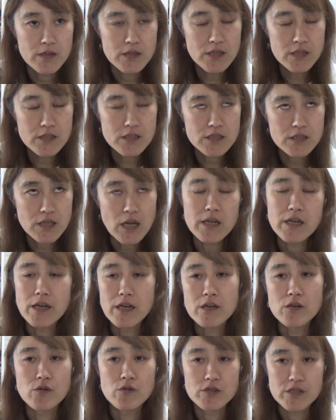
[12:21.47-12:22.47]
一切
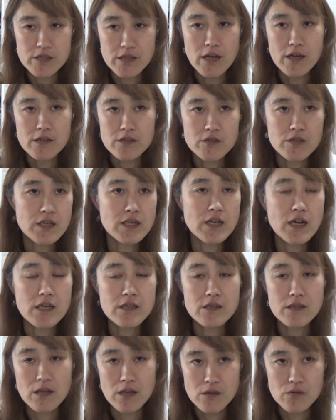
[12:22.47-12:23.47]
遠慮しない好き
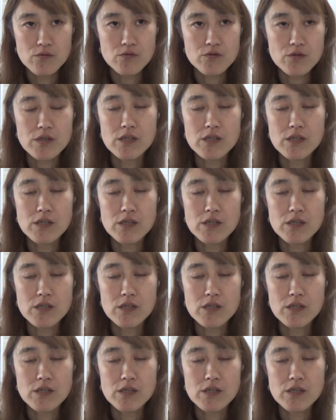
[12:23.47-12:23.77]
かっていう好